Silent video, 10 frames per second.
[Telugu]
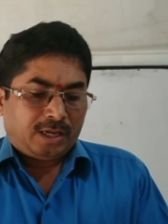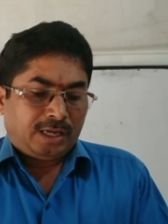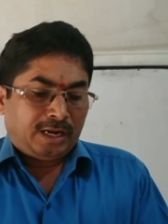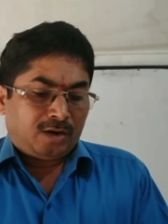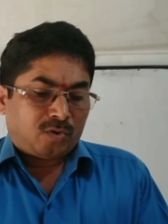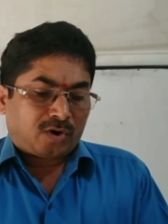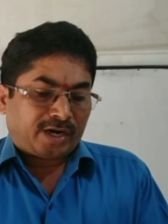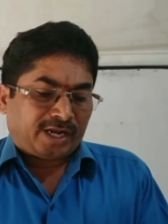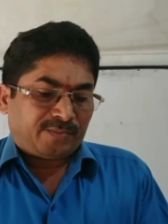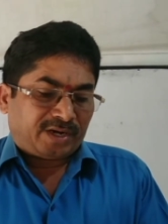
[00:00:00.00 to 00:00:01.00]
ఇలా
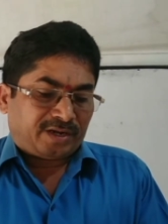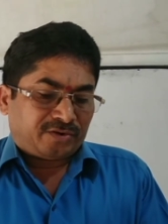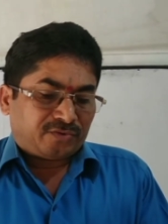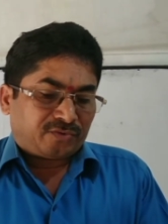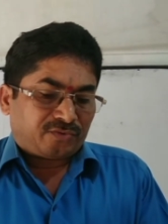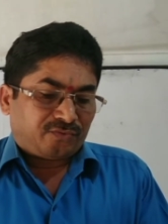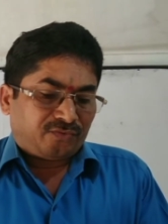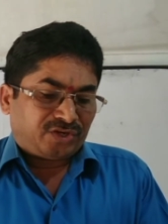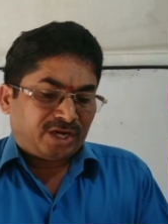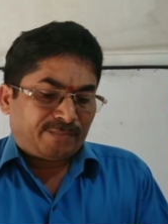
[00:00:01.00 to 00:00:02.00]
ఒకటేమిటి
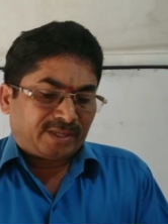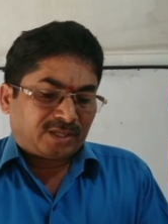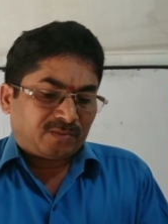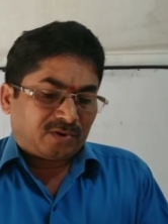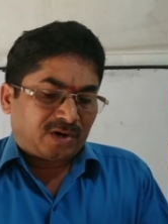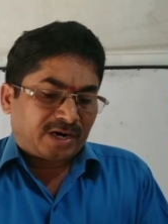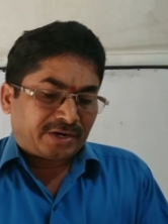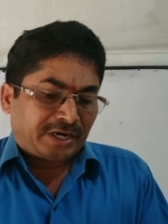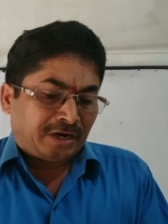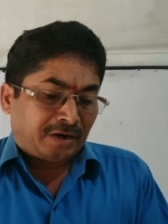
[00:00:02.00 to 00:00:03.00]
విజయ పథంలో
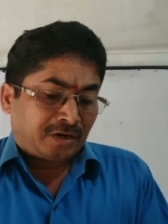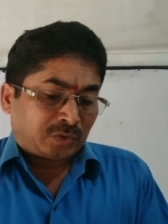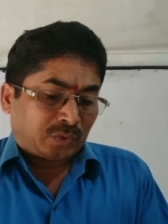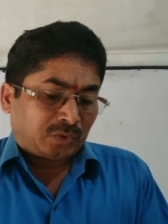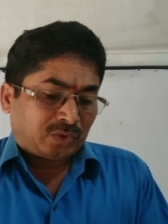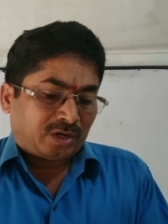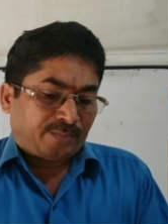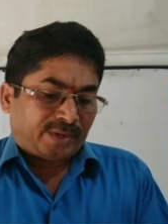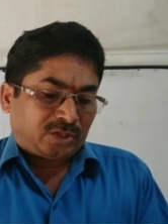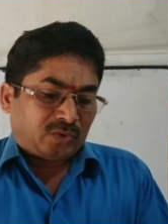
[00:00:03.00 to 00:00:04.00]
అడిగిడాలనుకుంటున్న
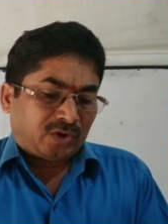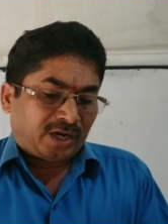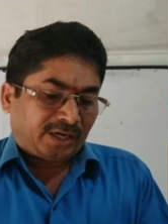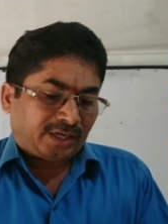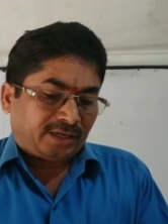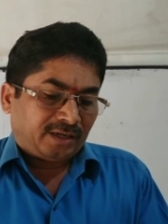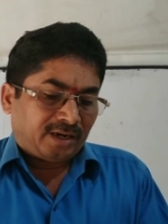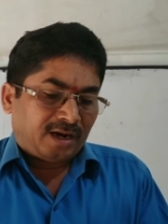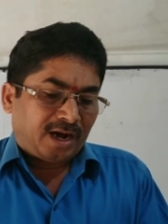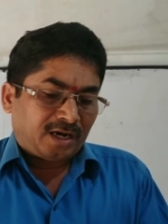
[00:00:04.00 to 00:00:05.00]
ప్రతి ఒక్కరికి
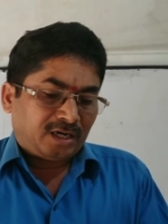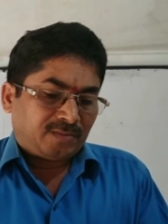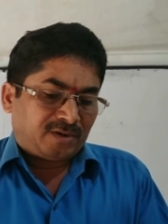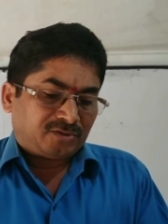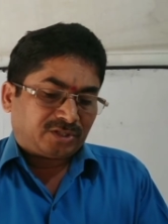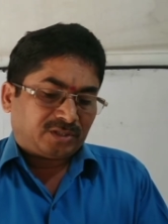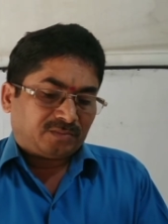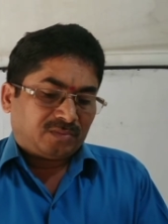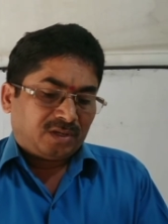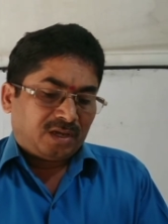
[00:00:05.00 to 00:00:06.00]
ఆంగ్లం
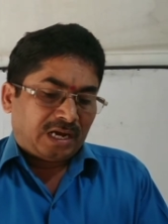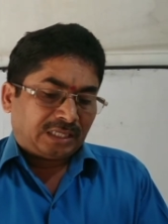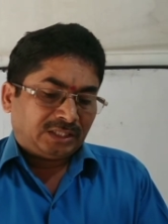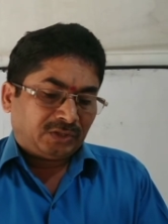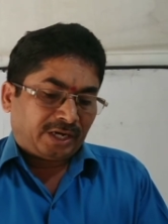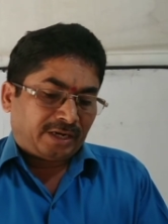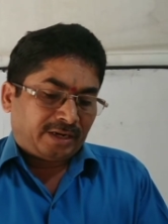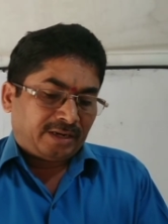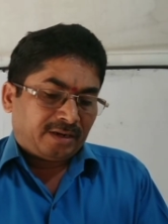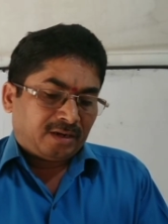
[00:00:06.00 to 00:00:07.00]
అవసరం అందుకే
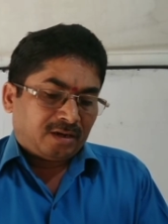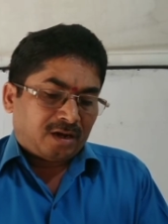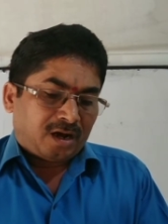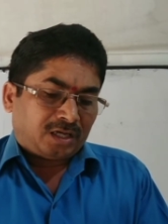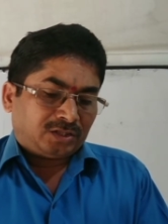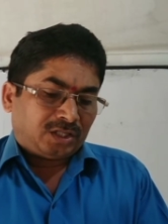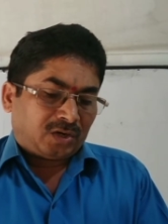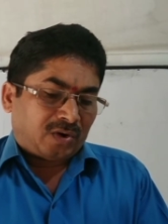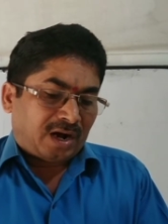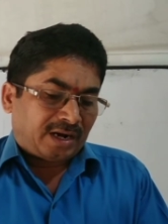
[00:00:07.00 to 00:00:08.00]

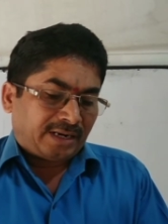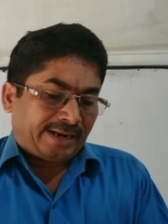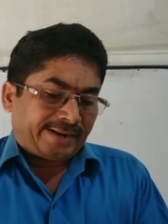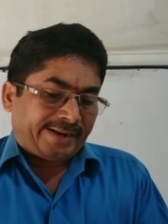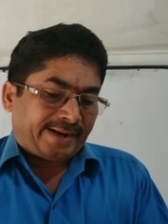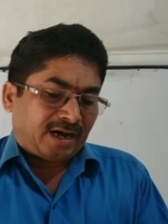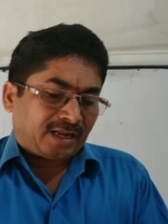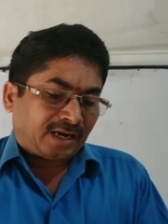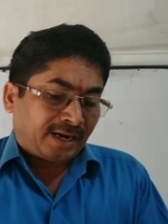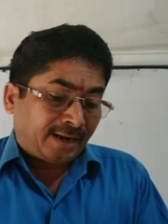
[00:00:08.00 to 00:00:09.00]
అందరూ ఆంగ్లాన్ని
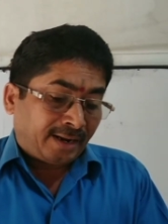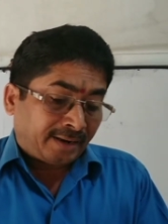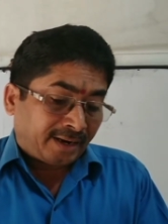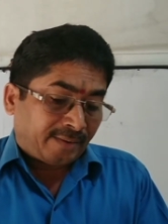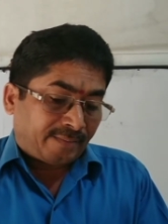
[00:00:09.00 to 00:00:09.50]
అనర్గళంగా